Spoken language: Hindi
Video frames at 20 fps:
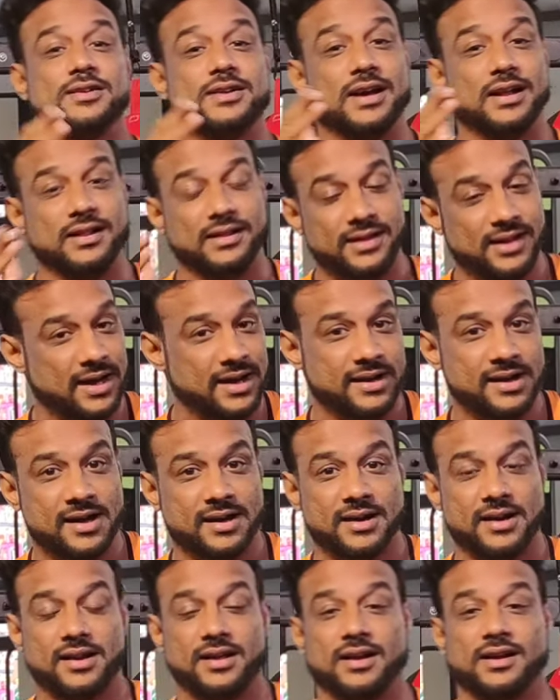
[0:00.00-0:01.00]
गलतियाँ ना
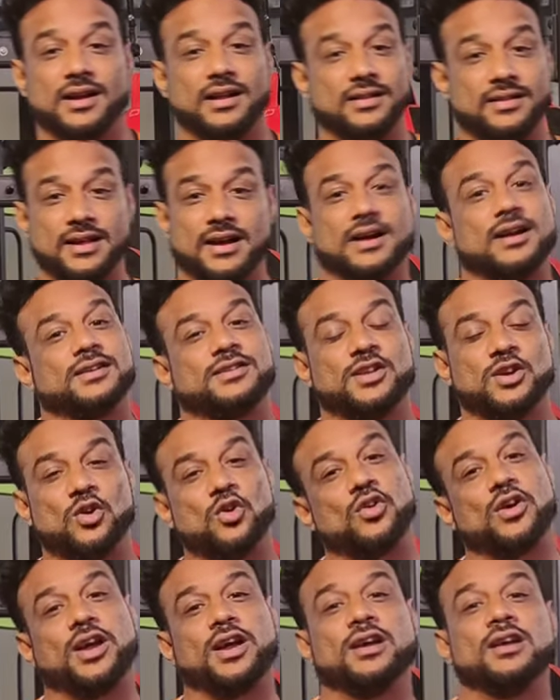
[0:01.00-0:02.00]
करें गलतियाँ करते
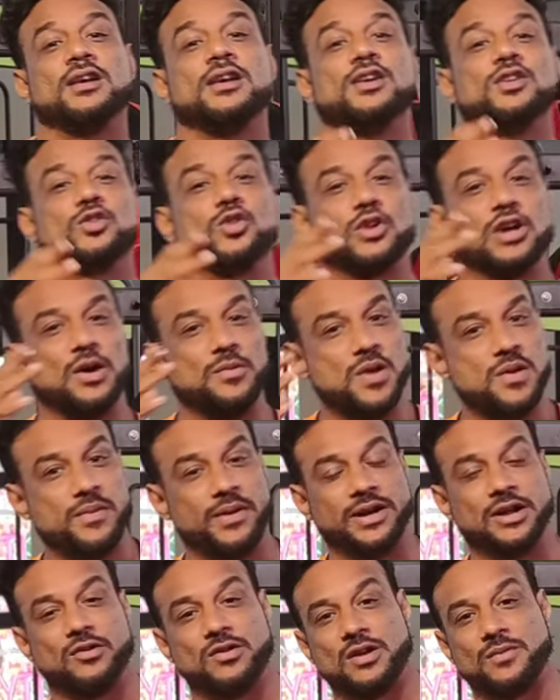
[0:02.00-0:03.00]
रहोगे तो कभी
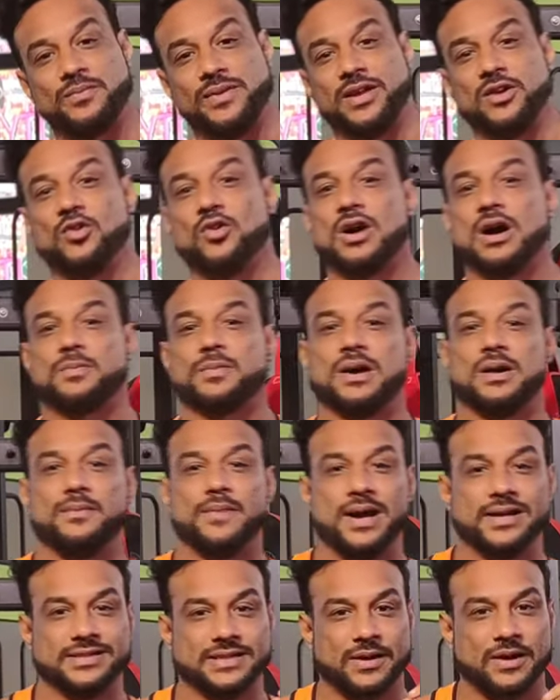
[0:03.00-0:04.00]
भी डेवलप नहीं होगा आपका
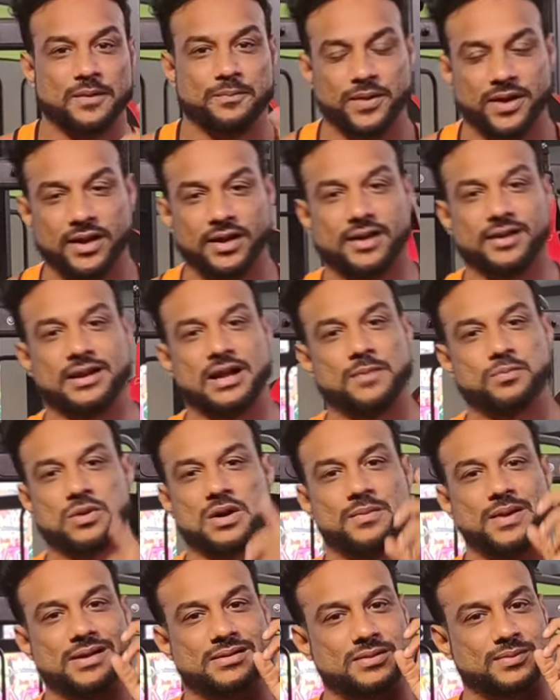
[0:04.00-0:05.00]
बाइसेप का पीक ना
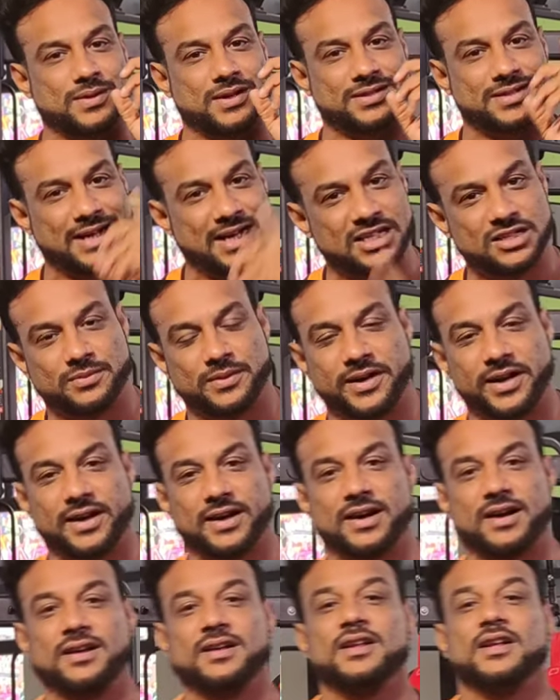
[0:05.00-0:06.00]
आपका बाइसेप का साइज़
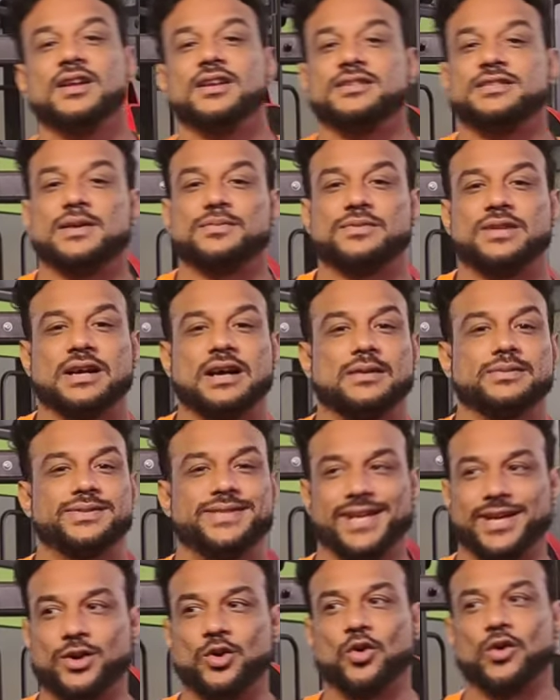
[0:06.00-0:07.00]
बढ़ेगा जब तक आप
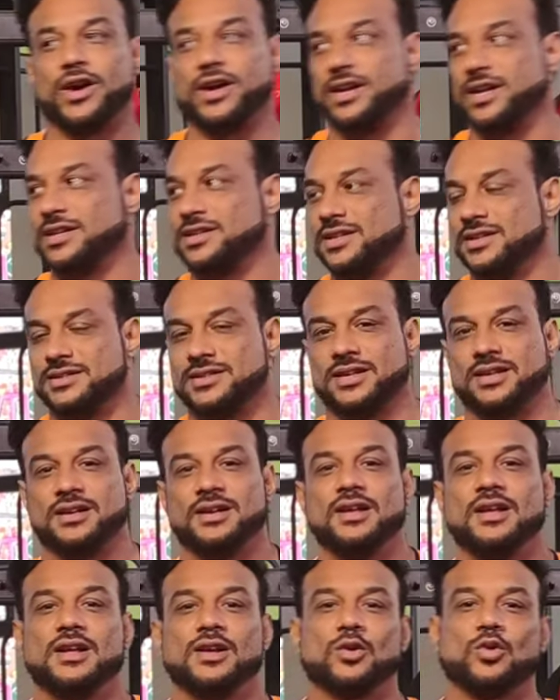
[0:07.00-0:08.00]
सीखोगे नहीं चीज़ें
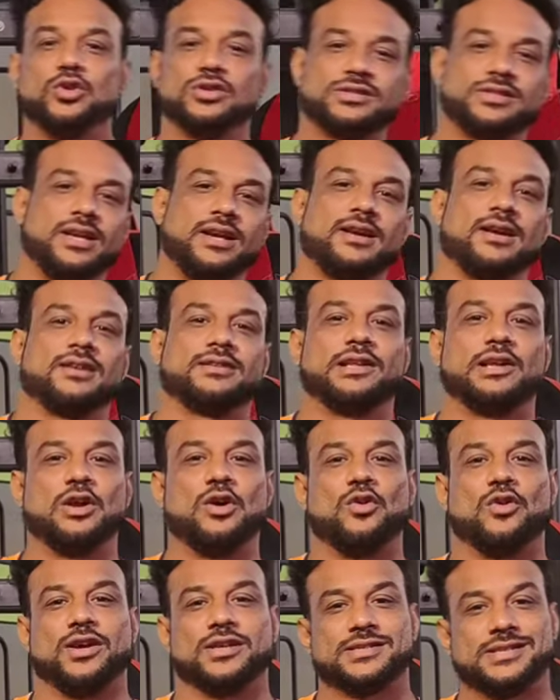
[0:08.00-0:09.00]
खुद से ही करते
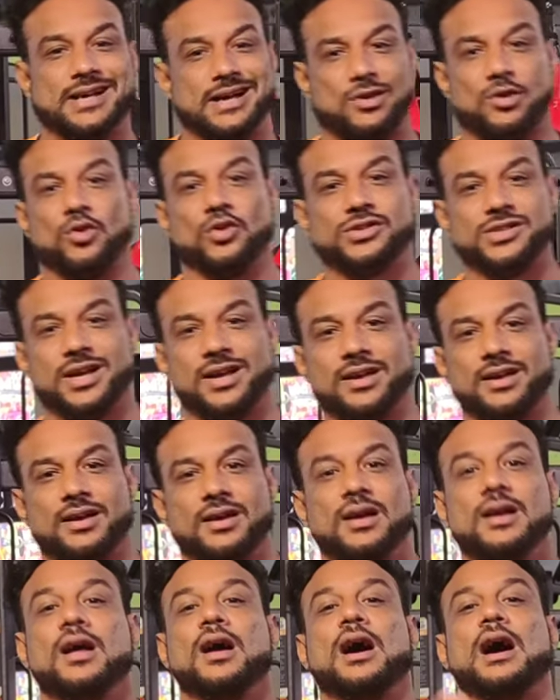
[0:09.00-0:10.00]
रहोगे सालों हो
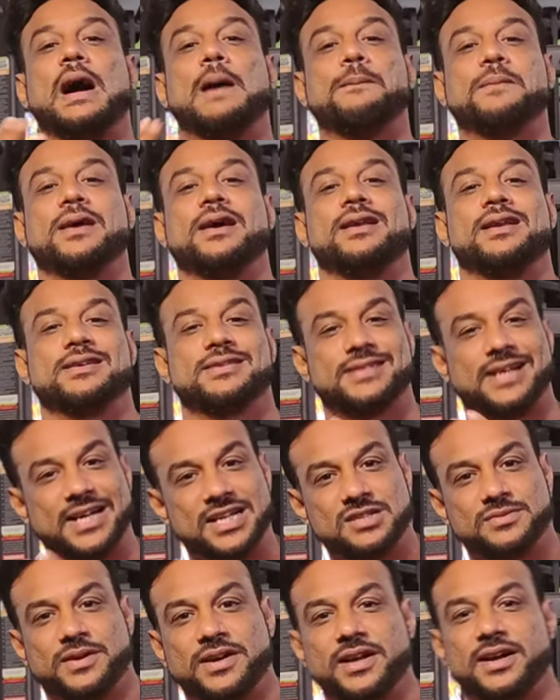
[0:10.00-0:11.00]
जाएंगे आपका ना
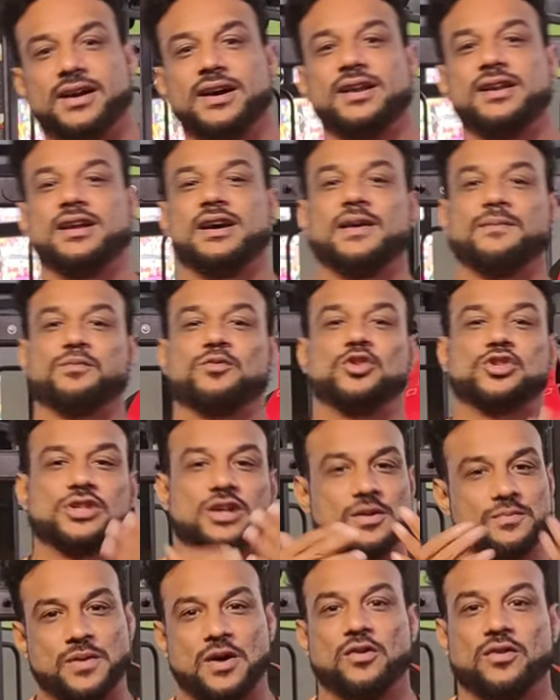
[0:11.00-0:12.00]
साइज़ बढ़ेगा ना आप कुछ
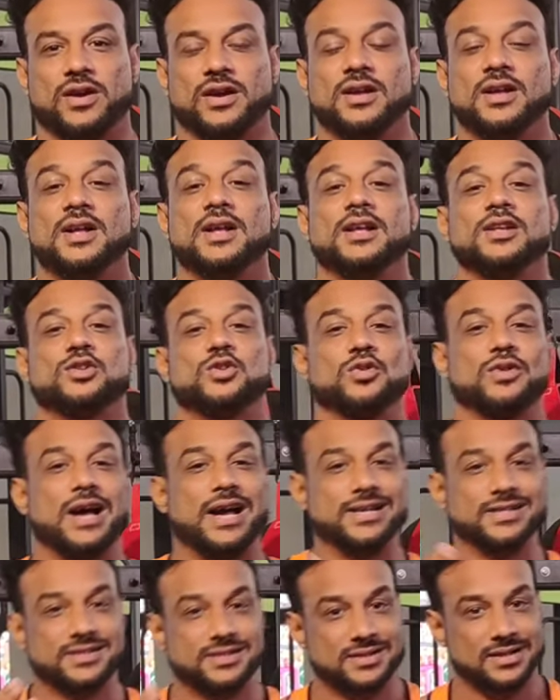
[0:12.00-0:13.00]
कर पाओगे तो
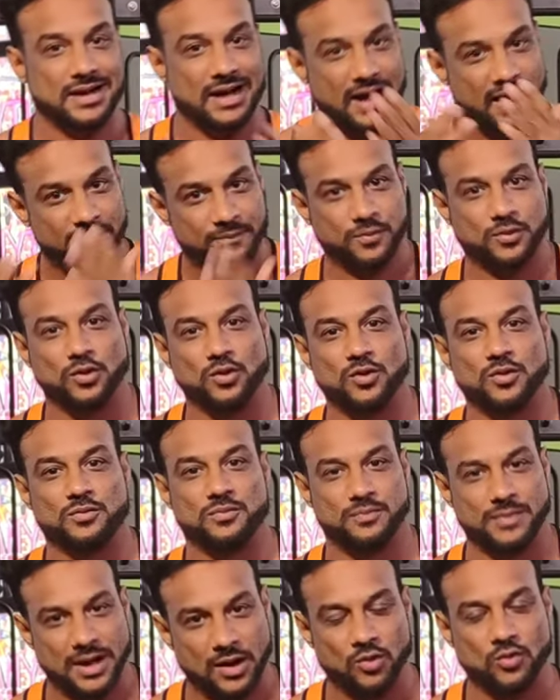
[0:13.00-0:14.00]
गाइज़ आपको
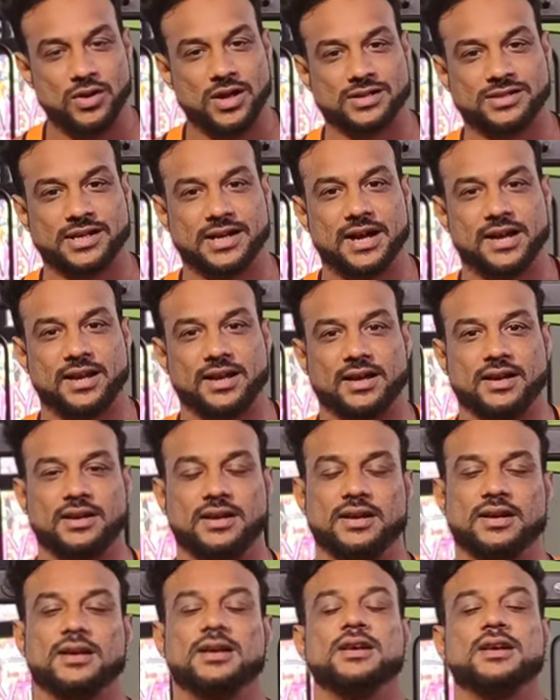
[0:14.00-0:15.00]
मैं हूँ यहाँ सिखाने के
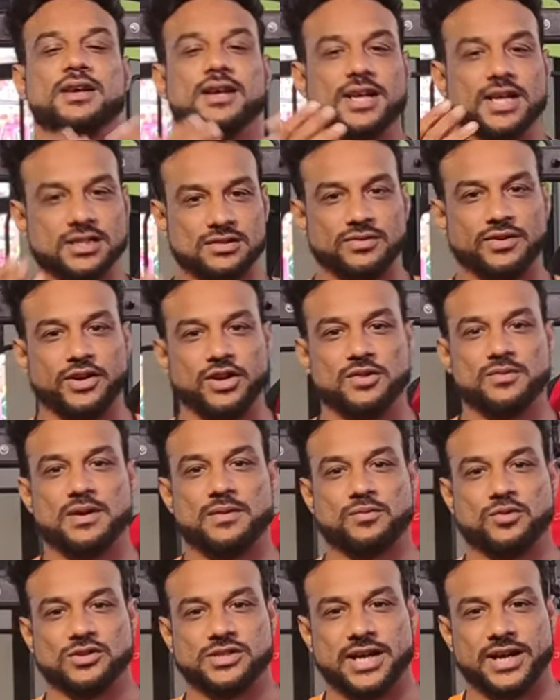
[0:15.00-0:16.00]
लिए इस वीडियो में
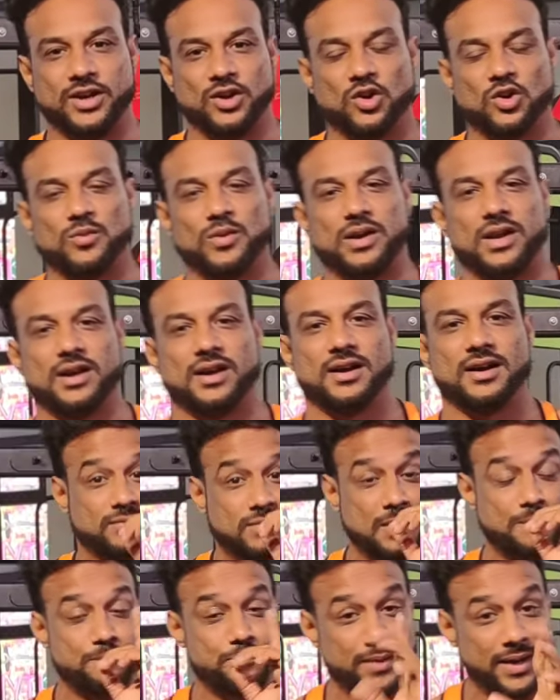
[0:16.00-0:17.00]
आपको जानने को मिलेगा
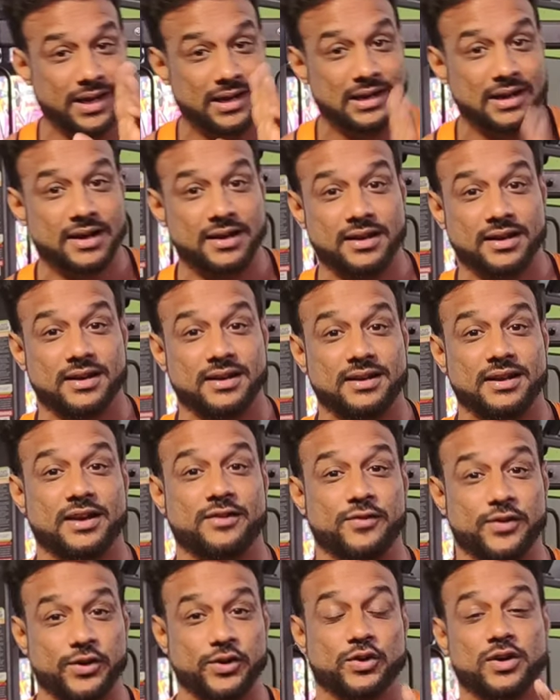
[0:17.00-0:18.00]
सबका पीक लाने के लिए
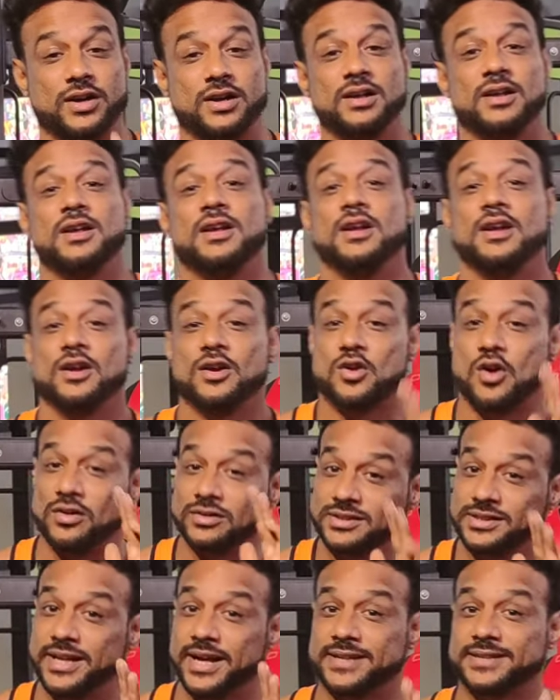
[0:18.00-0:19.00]
वीडियो है
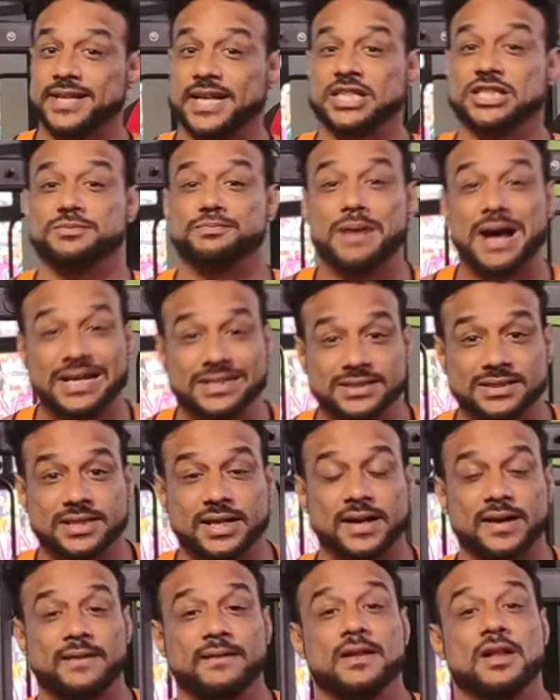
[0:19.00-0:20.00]
कौन सी एक्सरसाइज
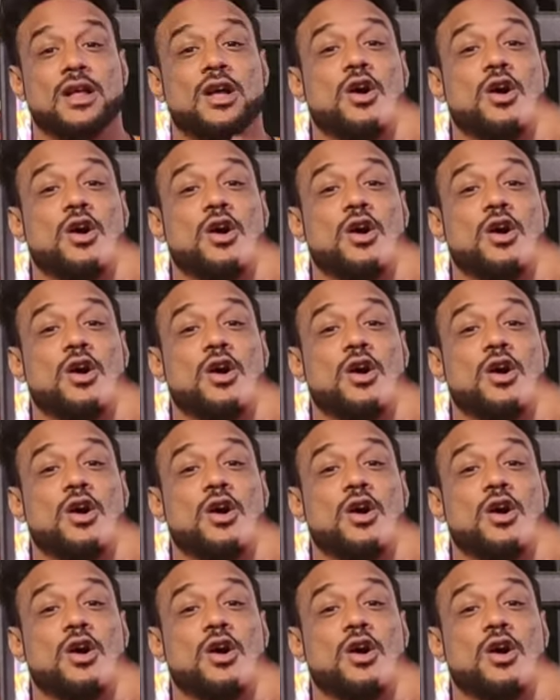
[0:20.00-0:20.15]
बेस्ट है